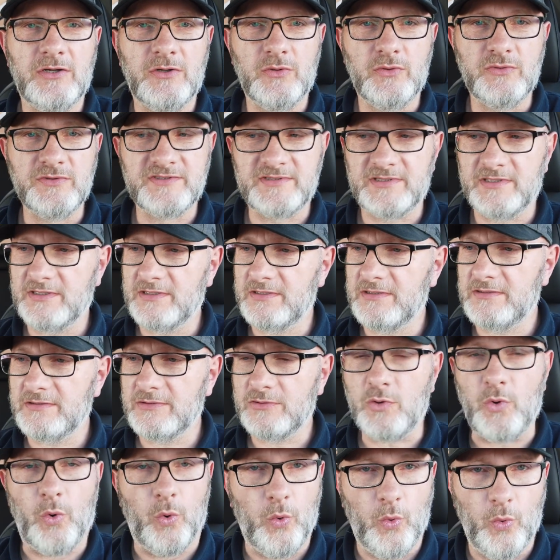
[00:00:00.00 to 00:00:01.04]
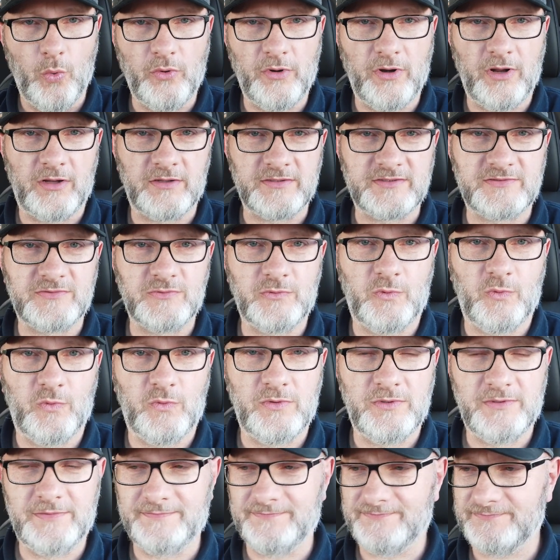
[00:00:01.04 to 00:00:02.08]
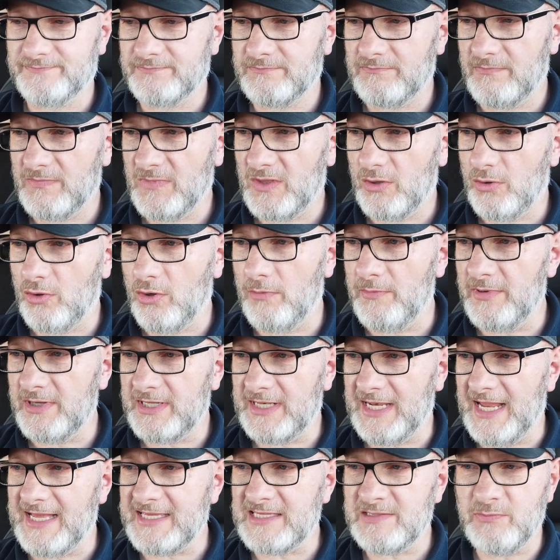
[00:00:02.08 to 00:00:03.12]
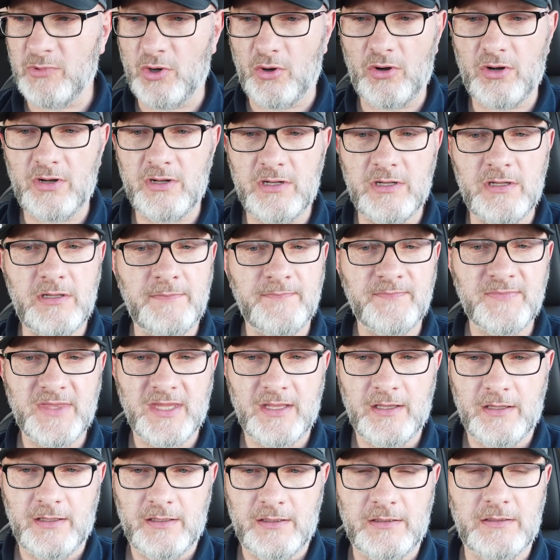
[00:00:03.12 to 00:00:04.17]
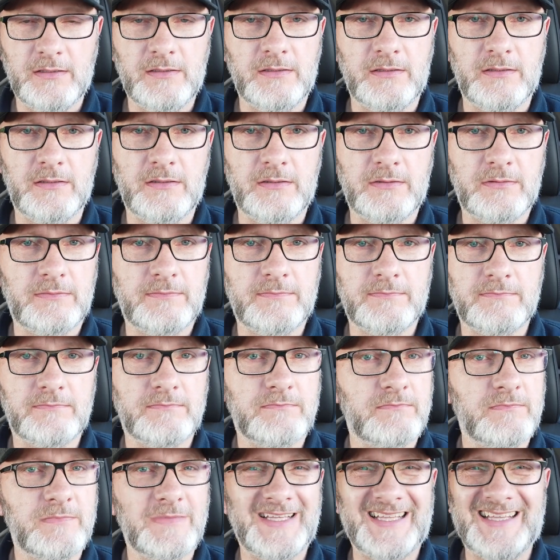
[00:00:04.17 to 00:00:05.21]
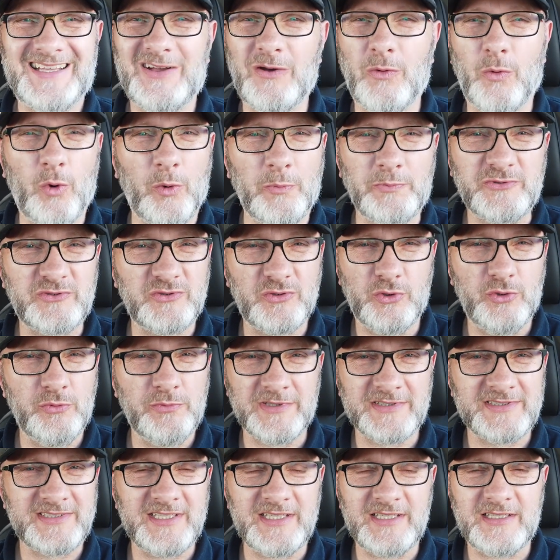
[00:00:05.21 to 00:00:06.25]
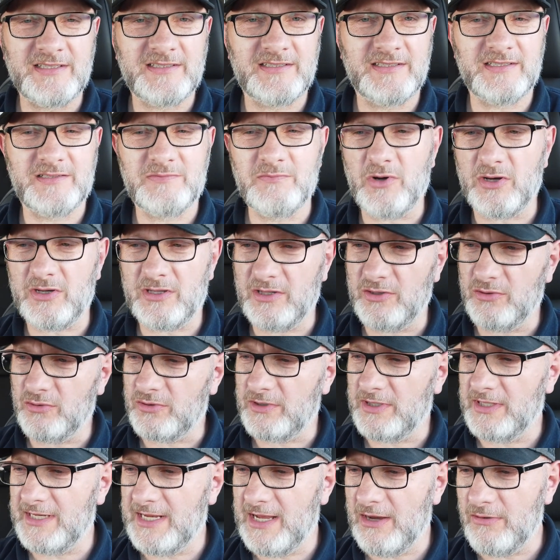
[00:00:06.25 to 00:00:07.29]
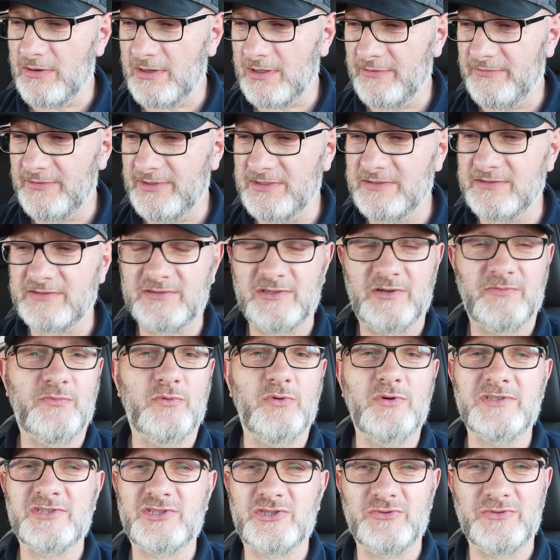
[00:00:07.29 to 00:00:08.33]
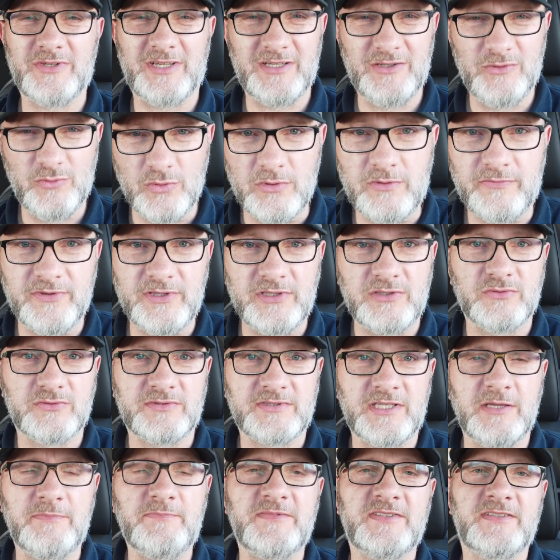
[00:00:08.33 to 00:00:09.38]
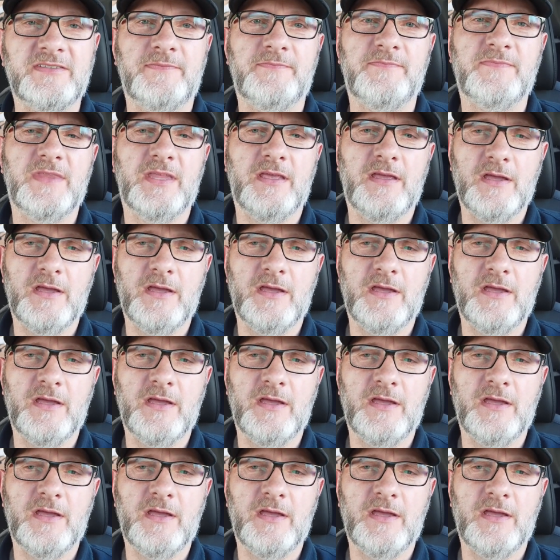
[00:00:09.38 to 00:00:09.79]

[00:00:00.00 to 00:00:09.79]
unseren Kona zu holen. Kommen wir gleich mal äh, grob zur Übersicht. Ich mache ja noch genauere Videos, obwohl es schon genug Videos gibt